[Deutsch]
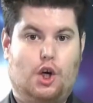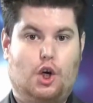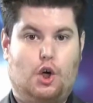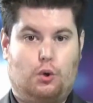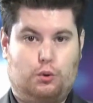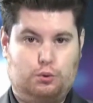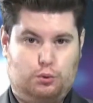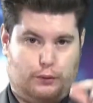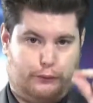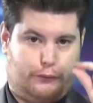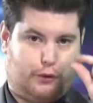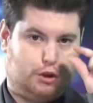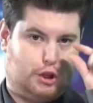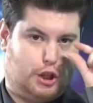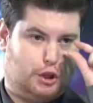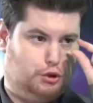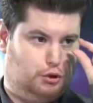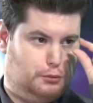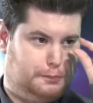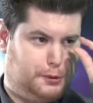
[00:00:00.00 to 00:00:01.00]
und Jungfrauen
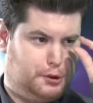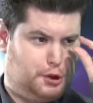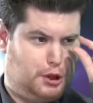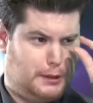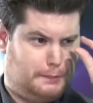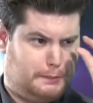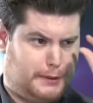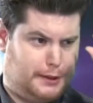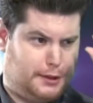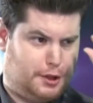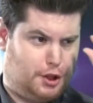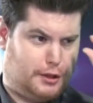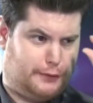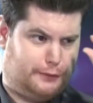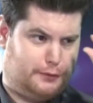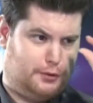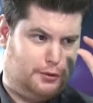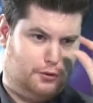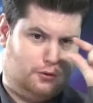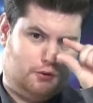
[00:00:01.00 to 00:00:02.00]
denken schon ein bisschen an Partnerschaft.
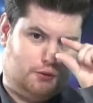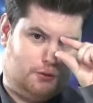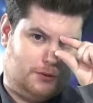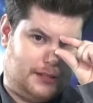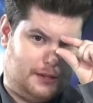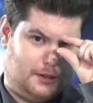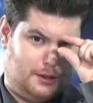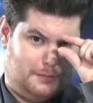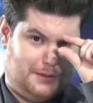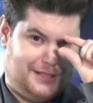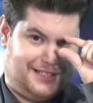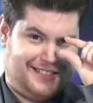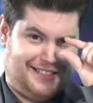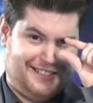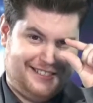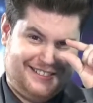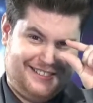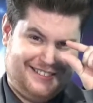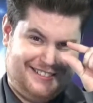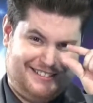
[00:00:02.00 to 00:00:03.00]
So ein kleines bisschen.